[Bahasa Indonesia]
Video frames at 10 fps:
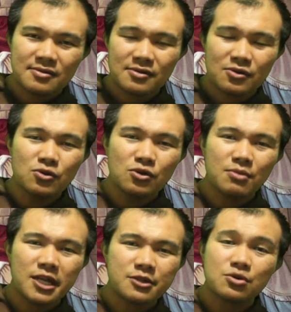Gunung
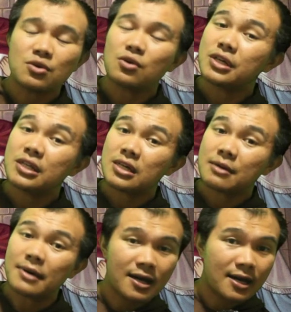meletus oh ini
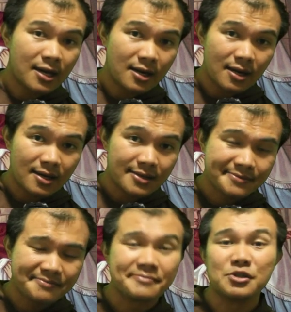kemarahan Allah.
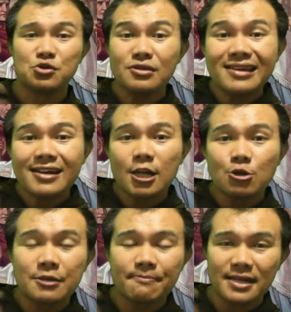Itu
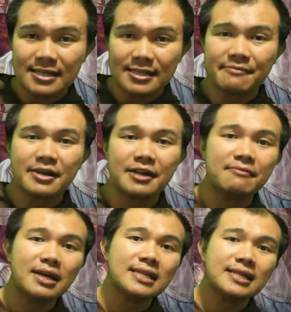terlalu cepat kita
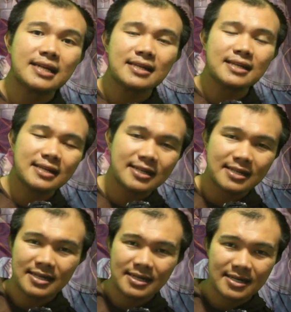mengembalikan
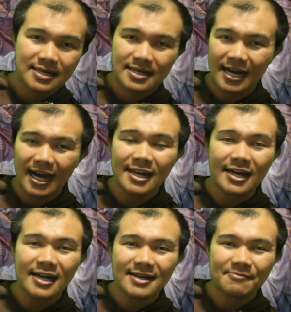ke
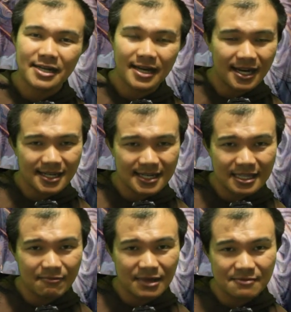Allah padahal
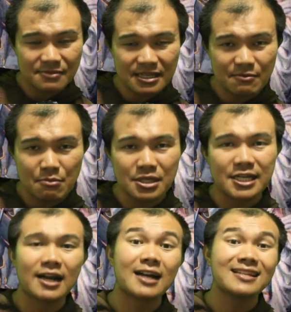kita masih bisa
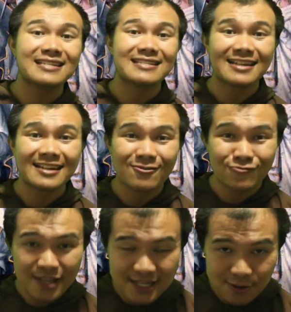membicarakannya secara
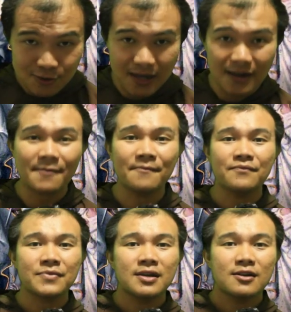kontekstual.
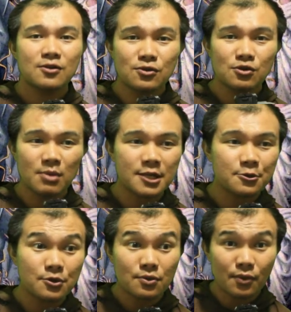Gunung
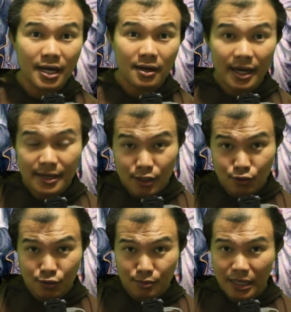meletus, well ada
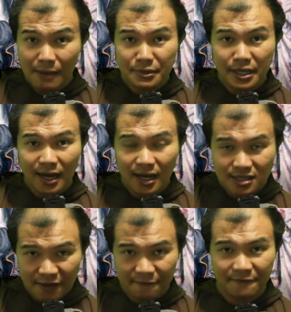gunung berapi yang
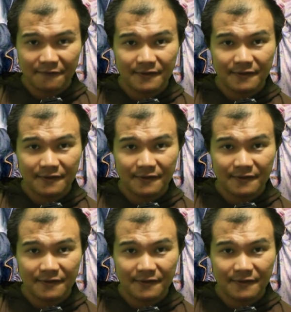aktif